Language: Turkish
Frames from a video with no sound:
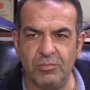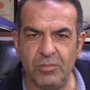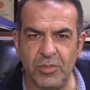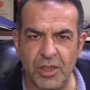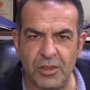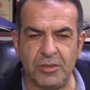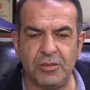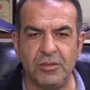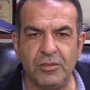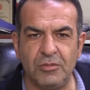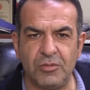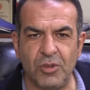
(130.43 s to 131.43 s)
biz
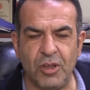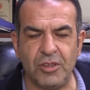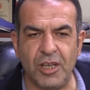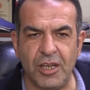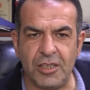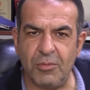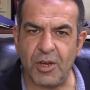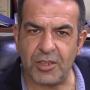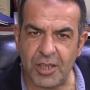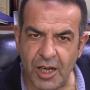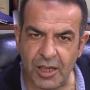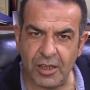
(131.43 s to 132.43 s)
son derece
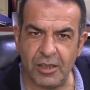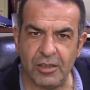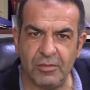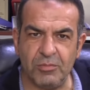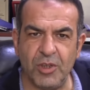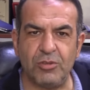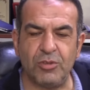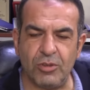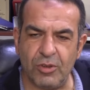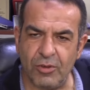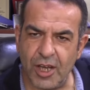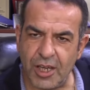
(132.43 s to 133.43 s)
başarılı bir
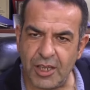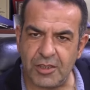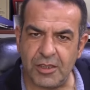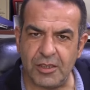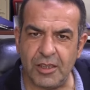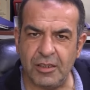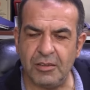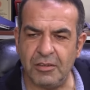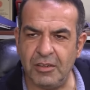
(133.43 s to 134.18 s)
turnuva geçirdik.